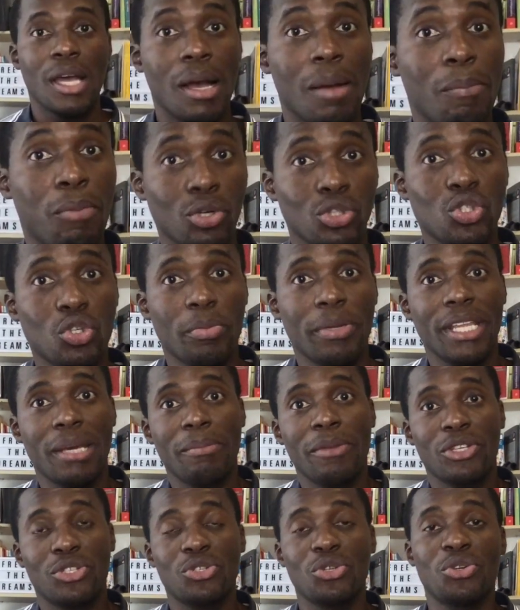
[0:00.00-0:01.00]
Bonjour mesdames,
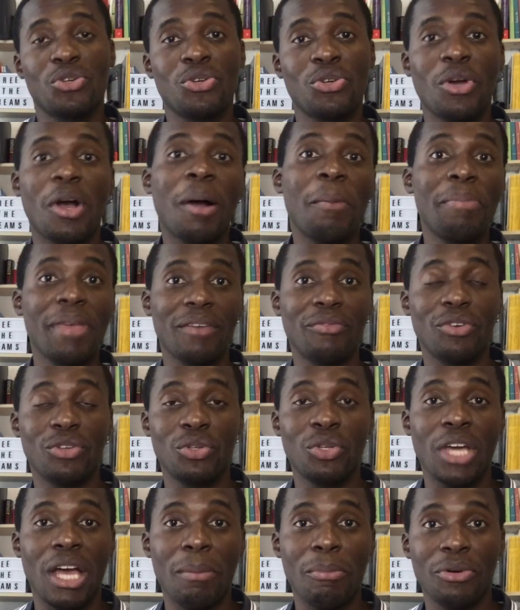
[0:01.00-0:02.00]
messieurs, bienvenue
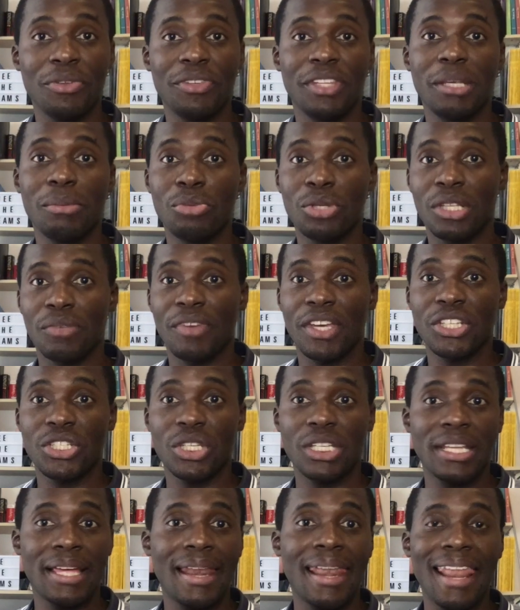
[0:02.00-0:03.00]
à Monday Motivation,
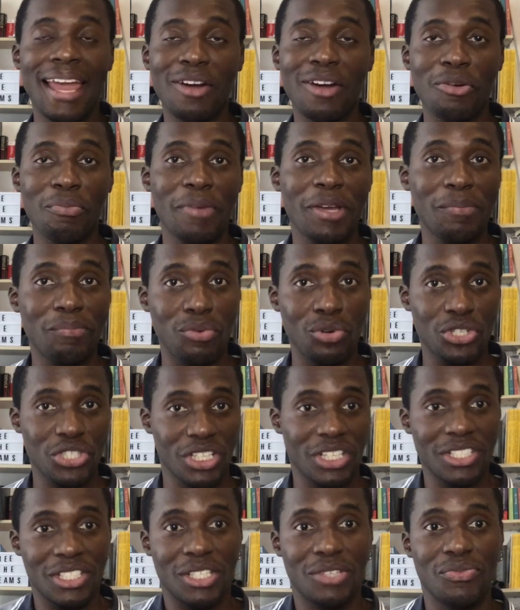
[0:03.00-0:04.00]
la rubrique pour
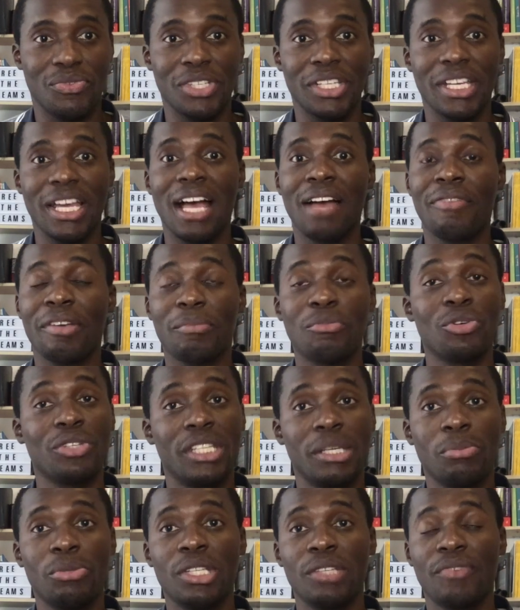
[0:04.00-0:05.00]
changer de vie. Avec Monday
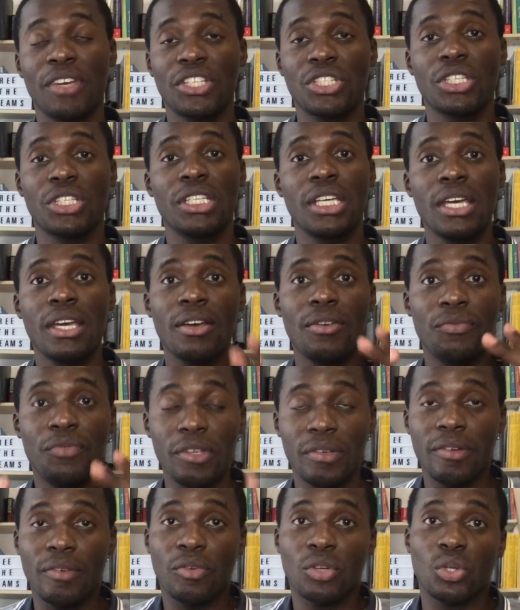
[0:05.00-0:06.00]
Motivation,
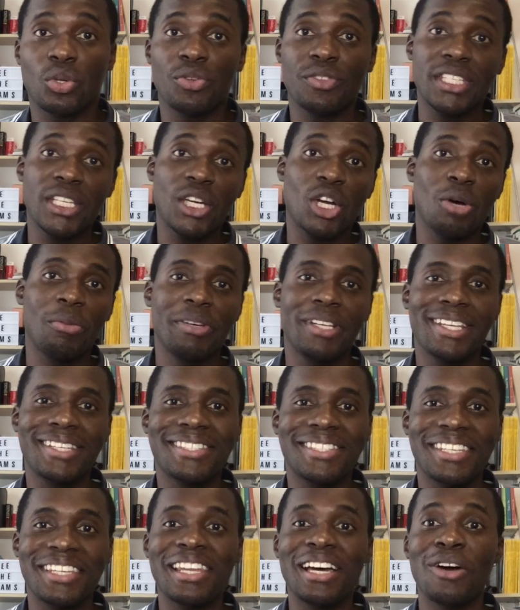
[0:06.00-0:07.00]
vivez votre lundi comme un
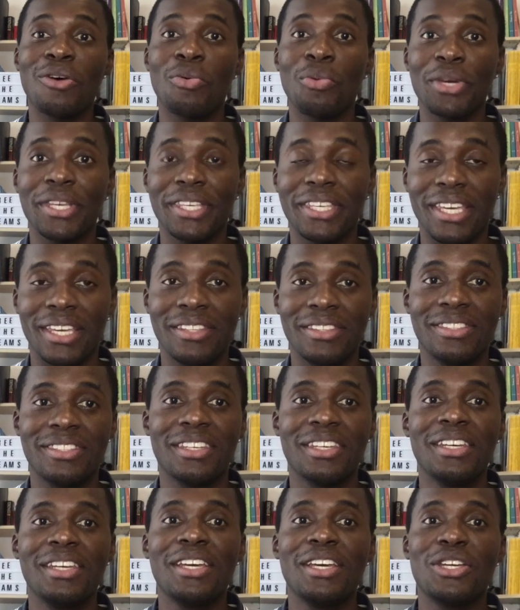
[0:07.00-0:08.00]
excellent week-end.
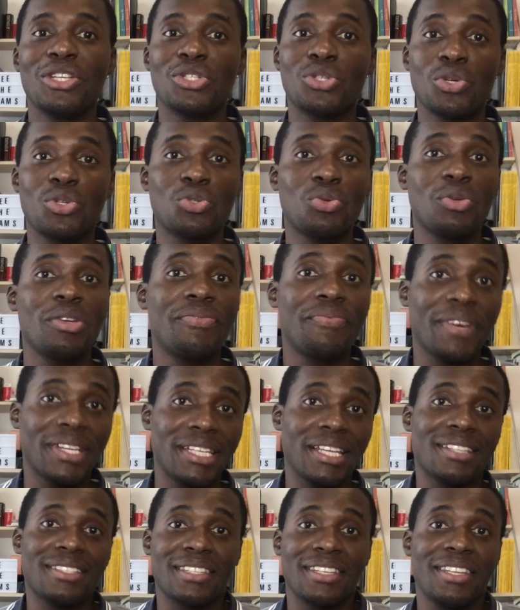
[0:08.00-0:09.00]
Je suis Fadler
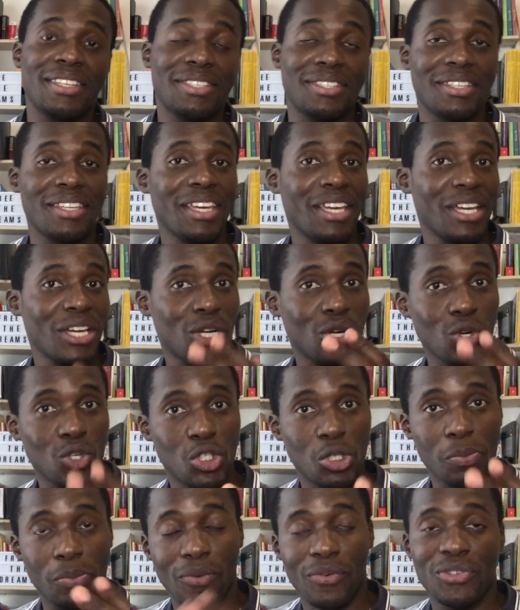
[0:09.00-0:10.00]
Célestin, coach
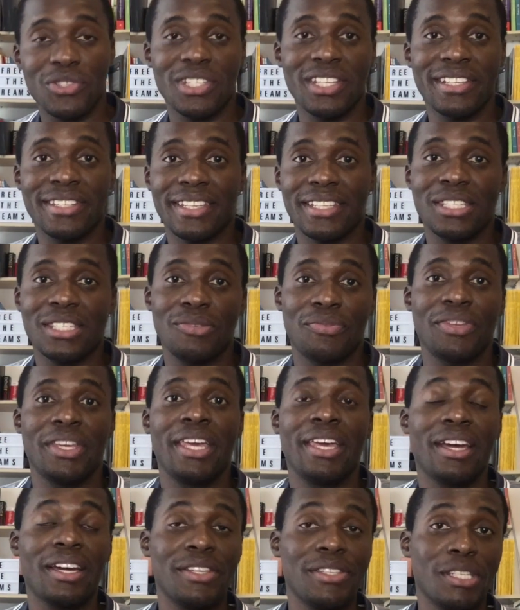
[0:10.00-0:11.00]
professionnel certifié
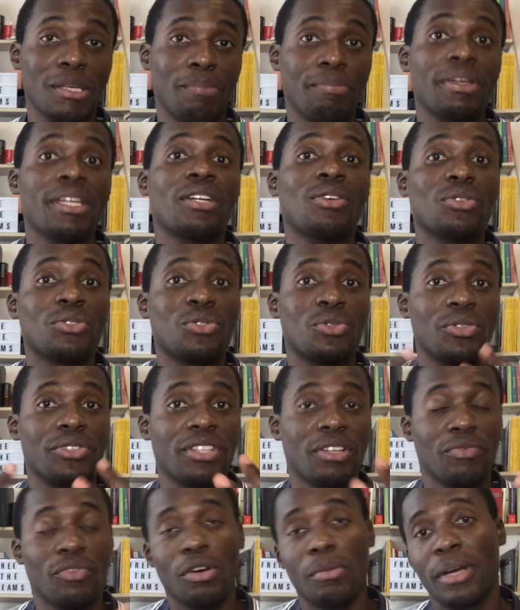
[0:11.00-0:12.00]
RNCP, consultant
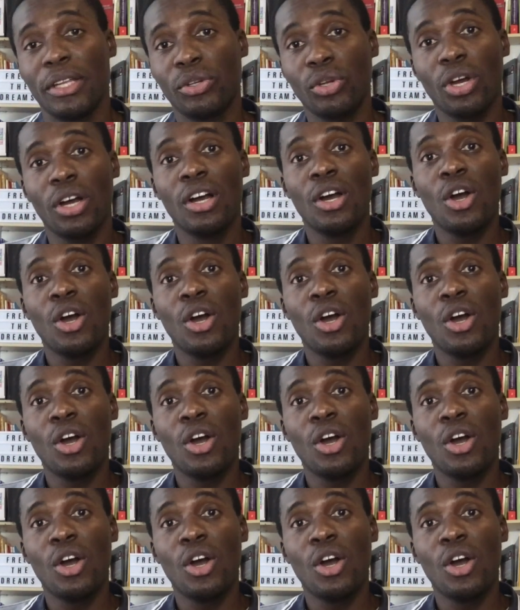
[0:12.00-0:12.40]
formateur,